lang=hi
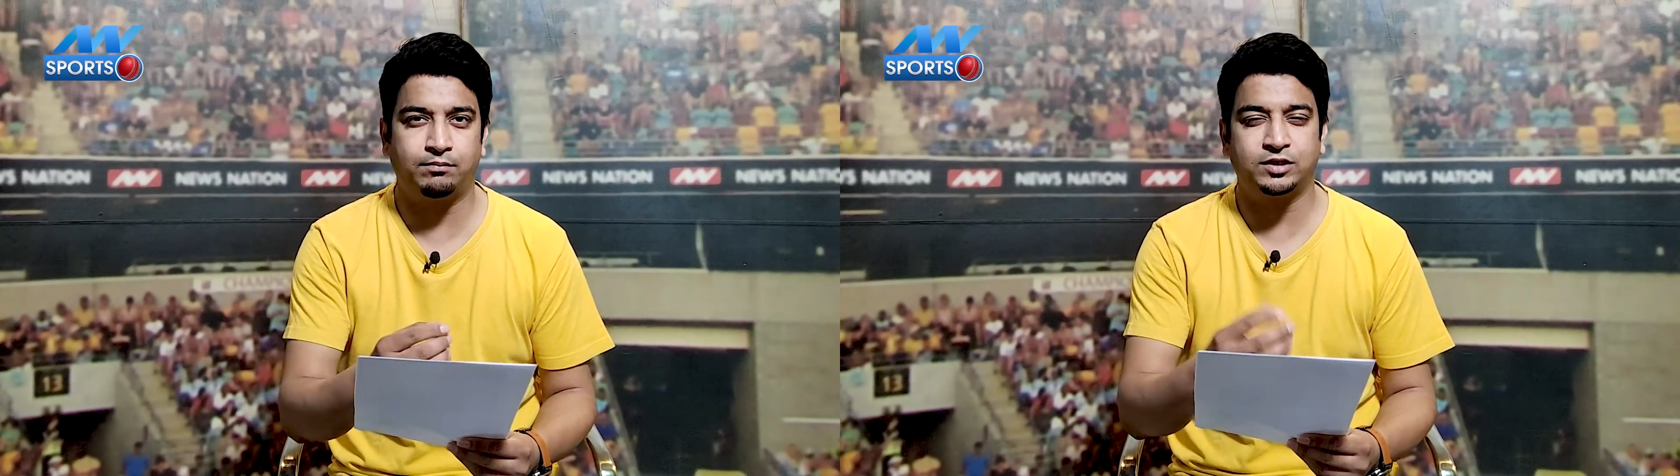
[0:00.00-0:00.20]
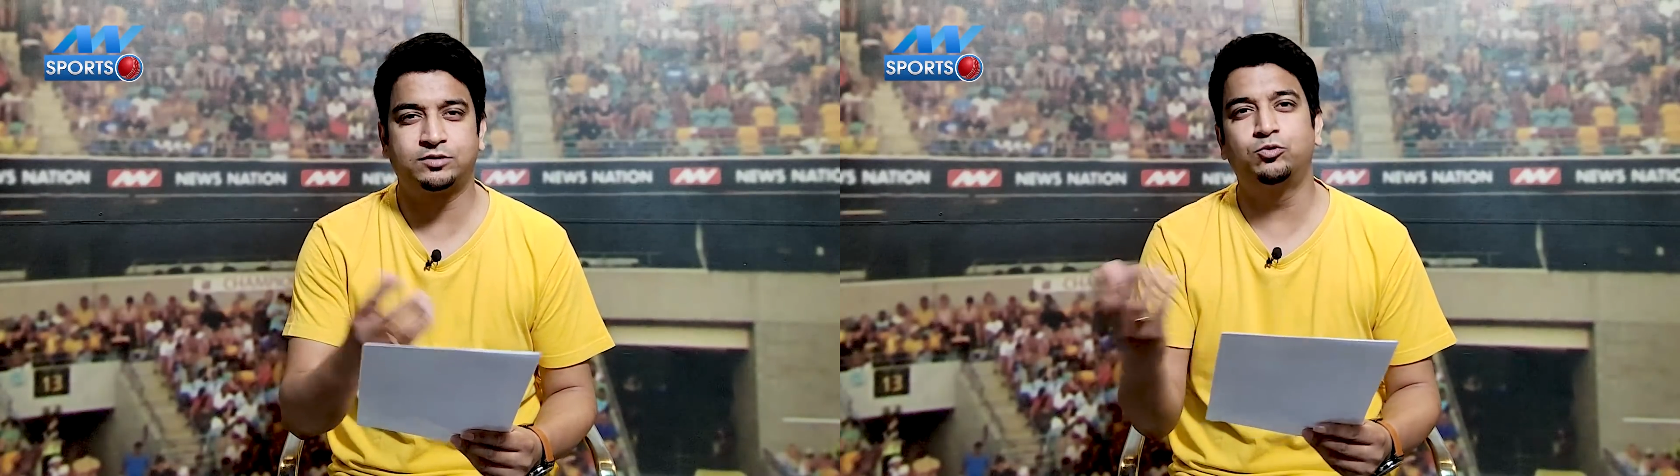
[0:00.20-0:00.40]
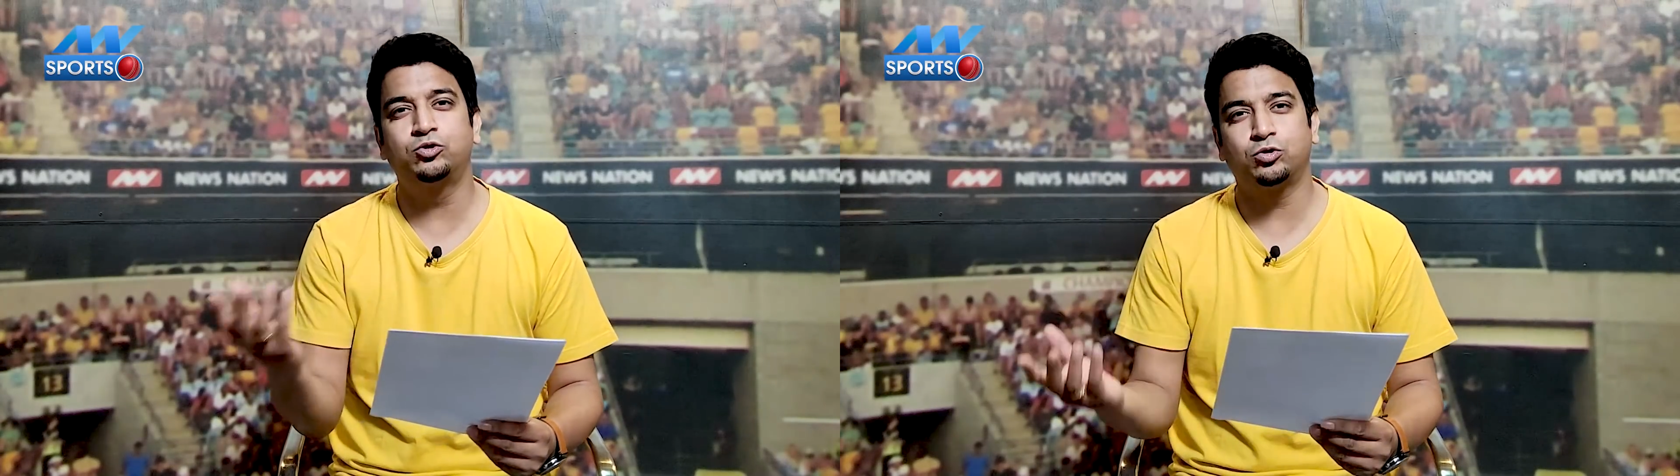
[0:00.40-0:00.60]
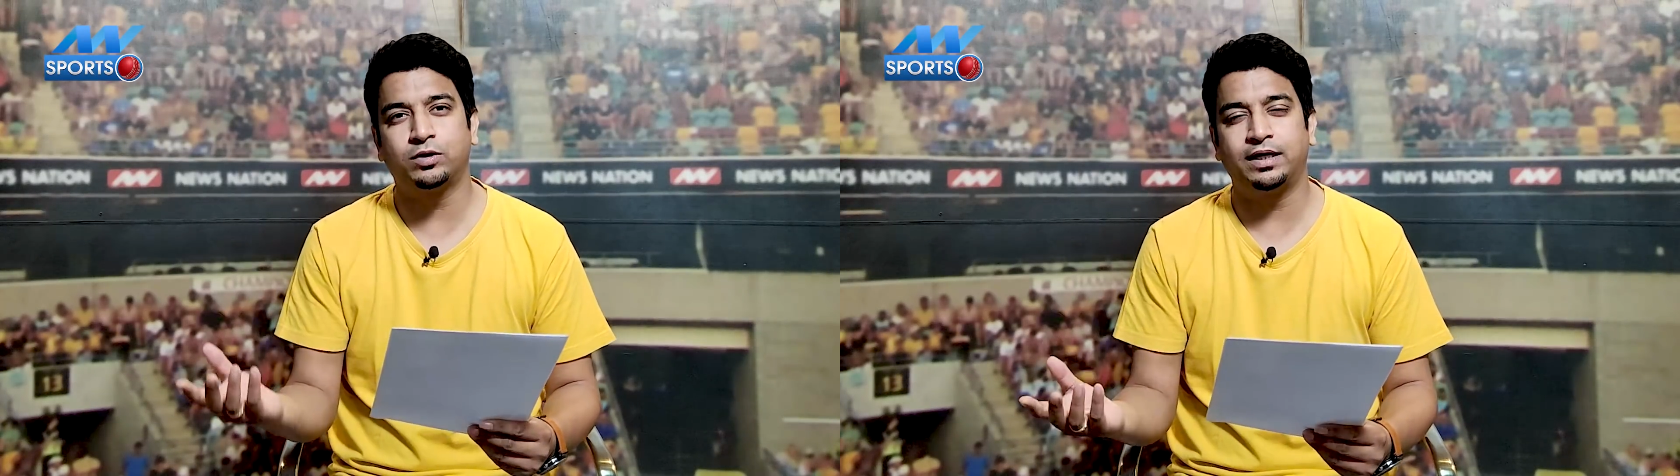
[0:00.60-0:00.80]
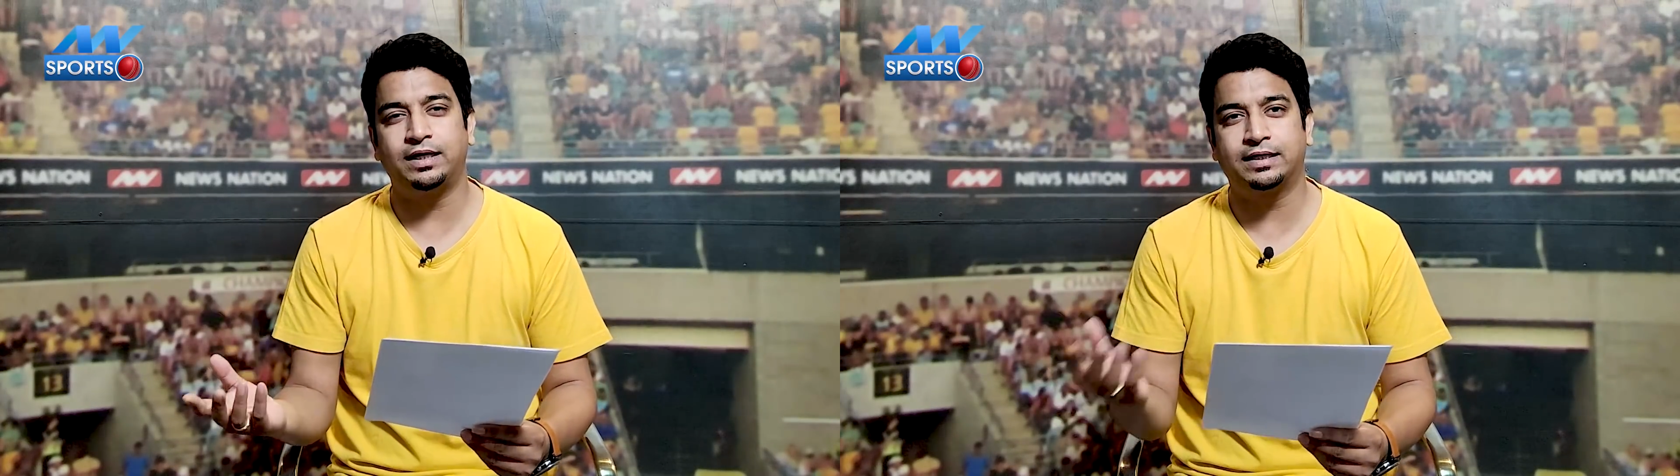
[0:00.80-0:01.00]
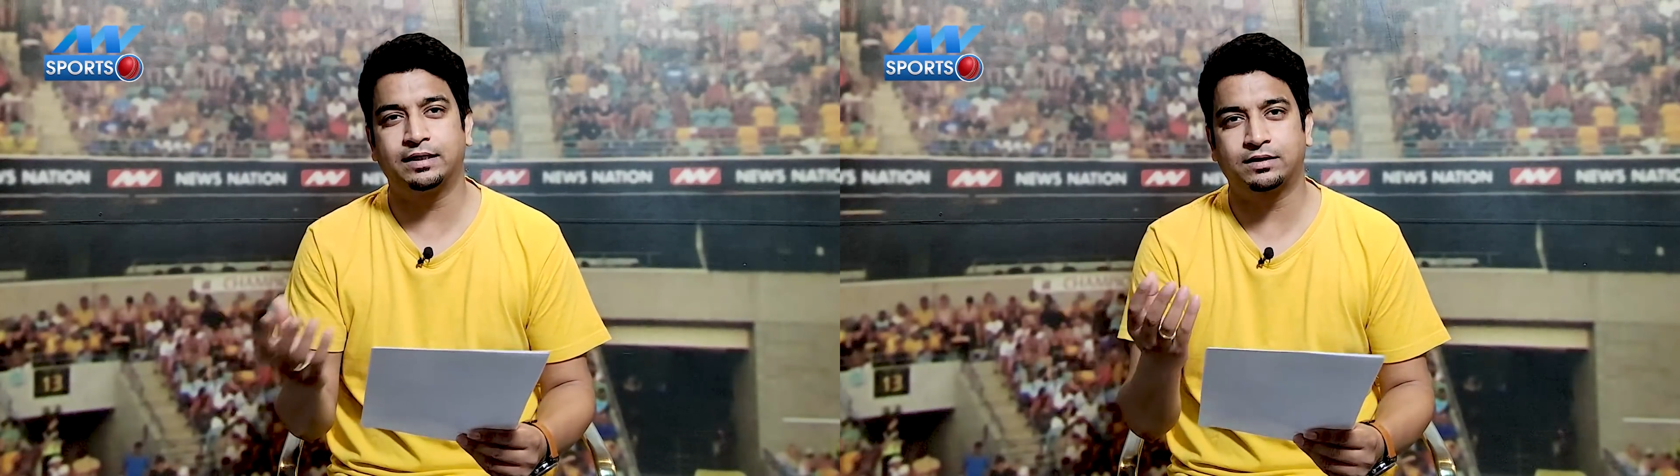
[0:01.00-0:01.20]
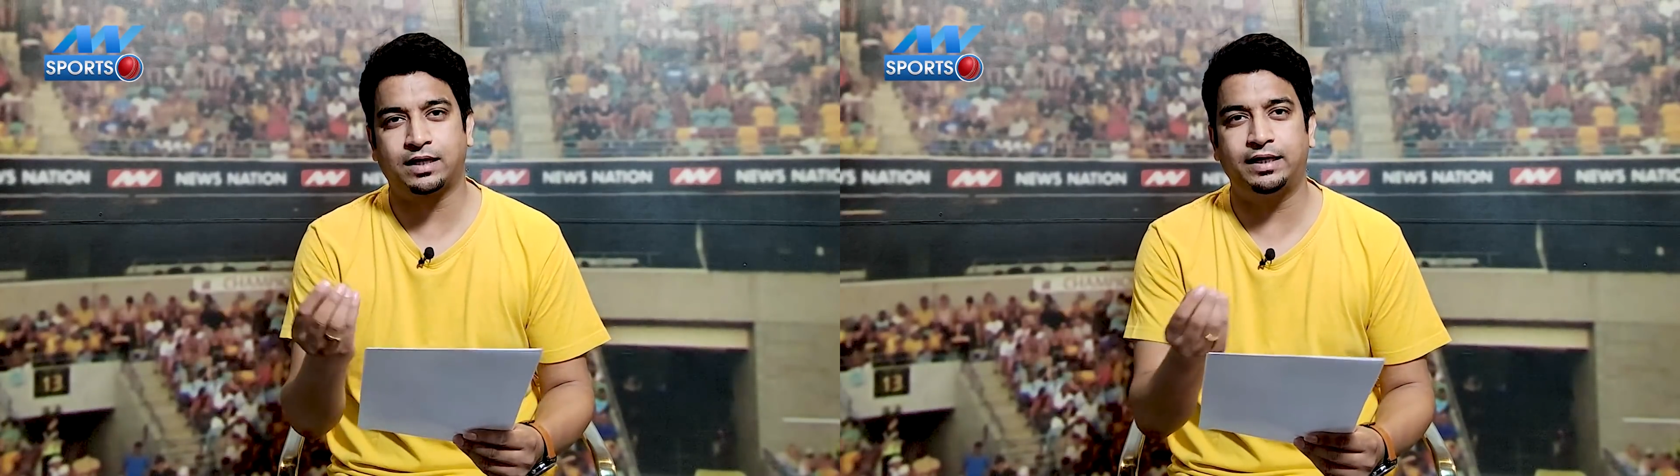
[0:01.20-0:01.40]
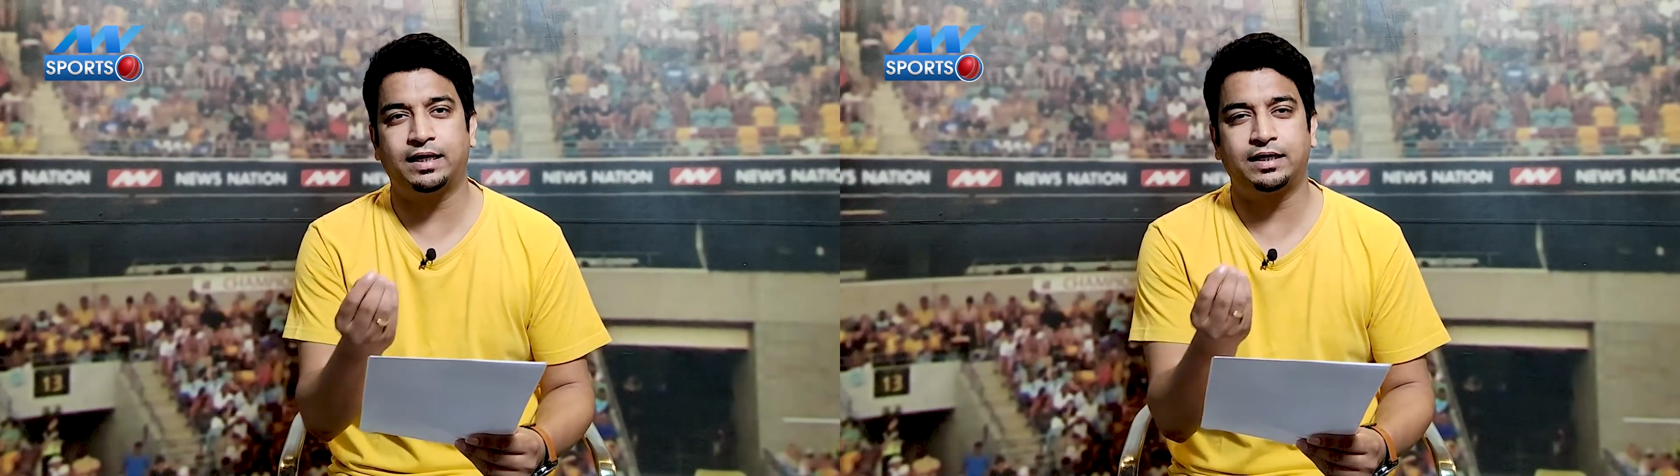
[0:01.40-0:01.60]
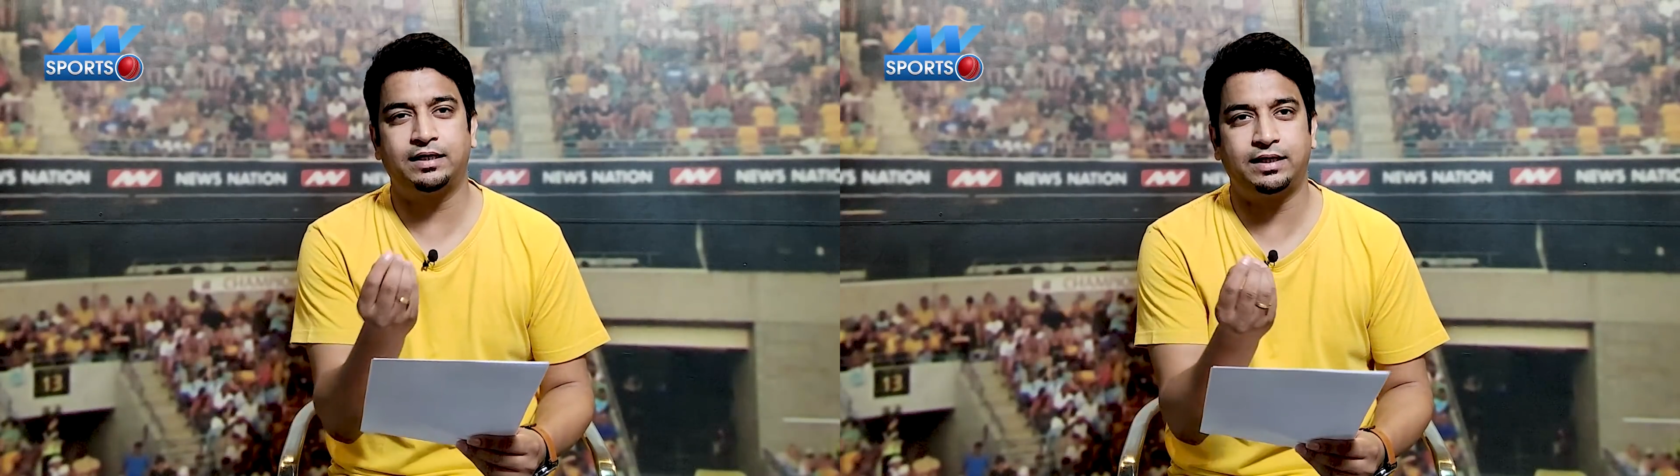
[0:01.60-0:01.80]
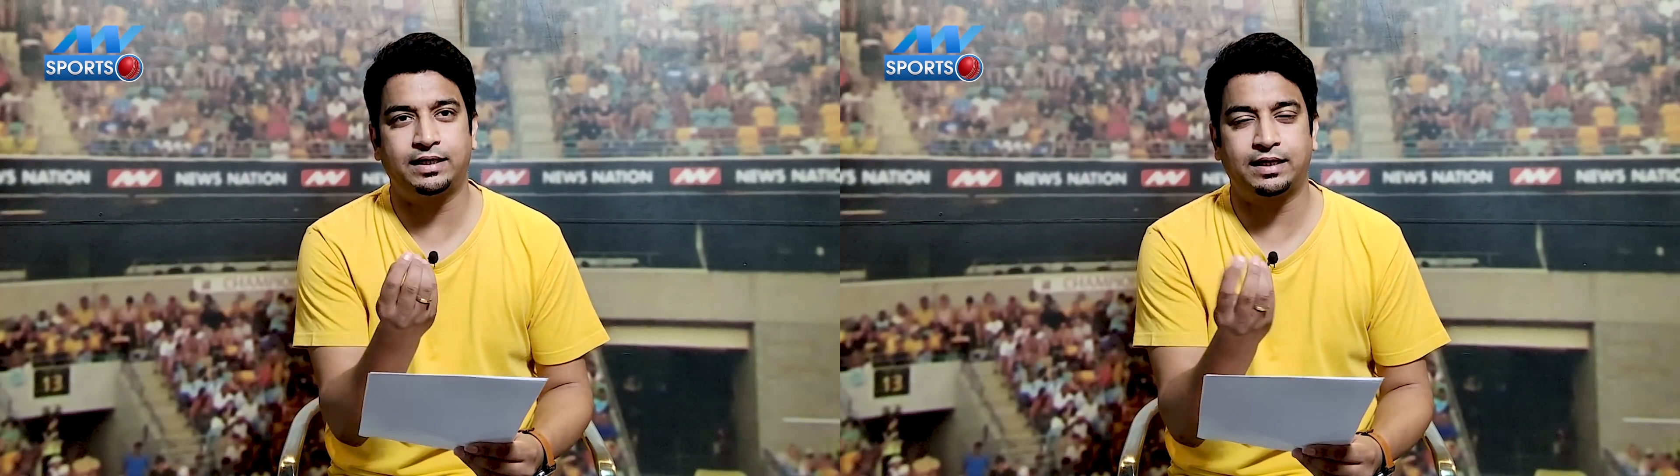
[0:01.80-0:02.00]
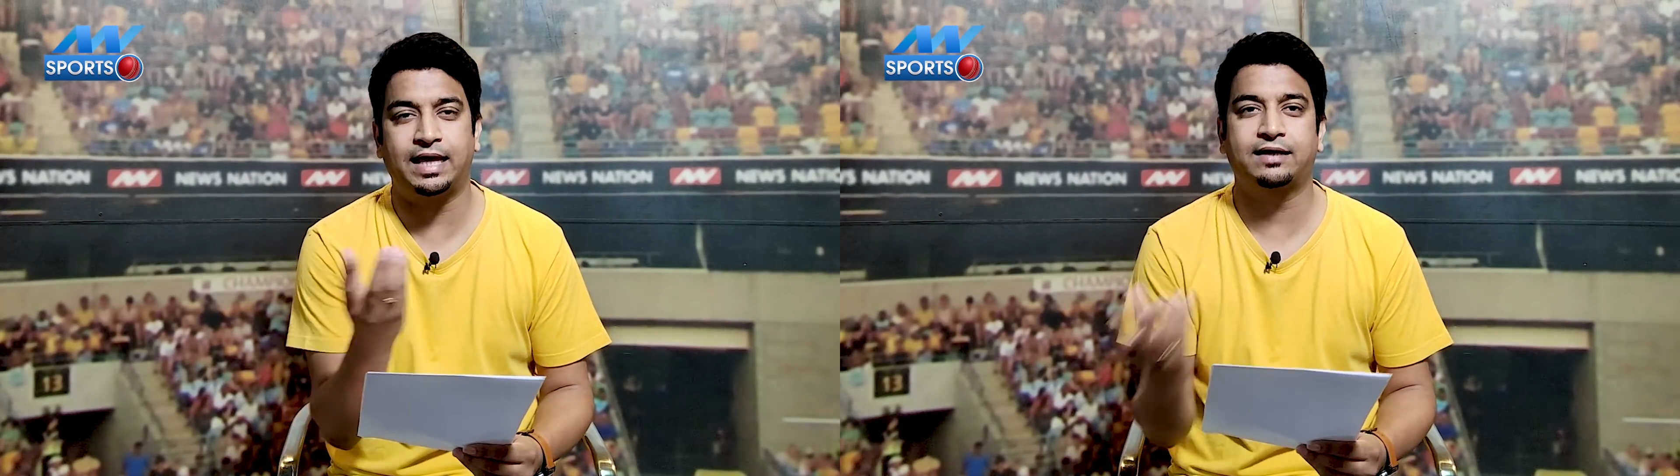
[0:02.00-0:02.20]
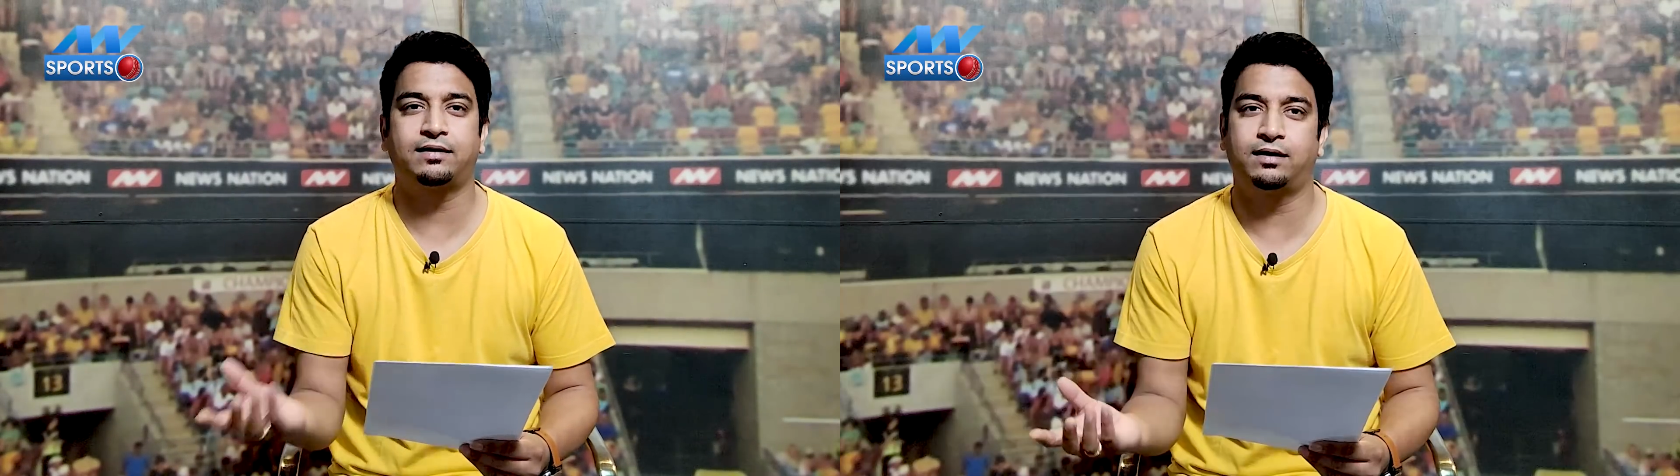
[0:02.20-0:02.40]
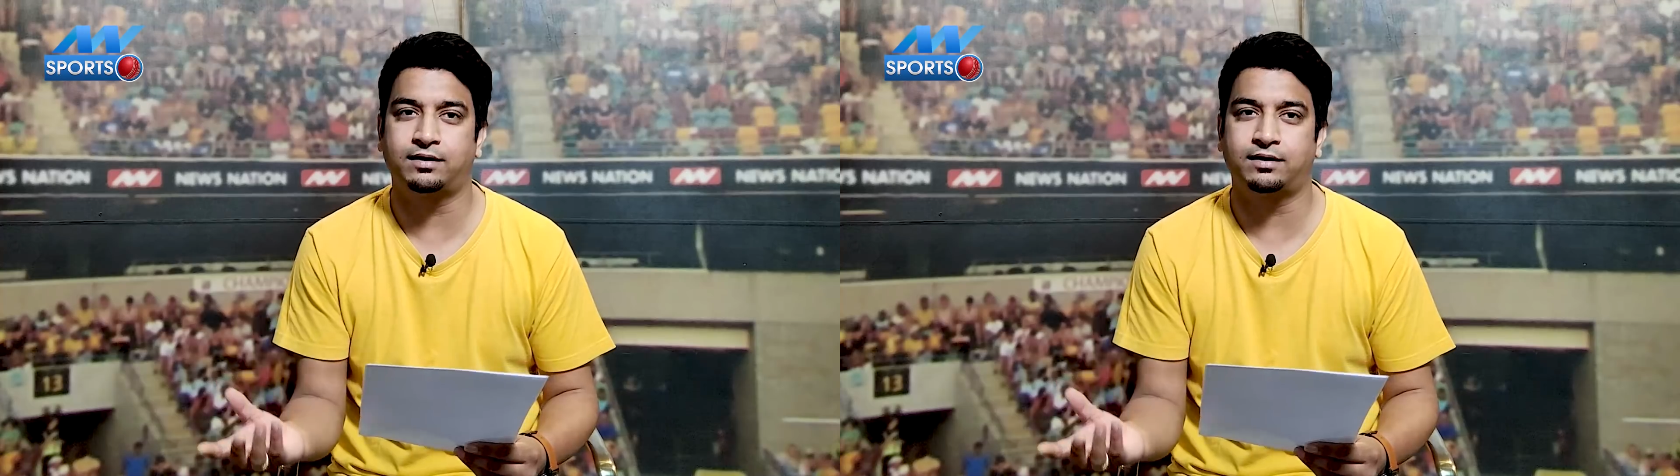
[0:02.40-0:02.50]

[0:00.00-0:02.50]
मजबूत तो है लेकिन कहीं ना कहीं एक लैक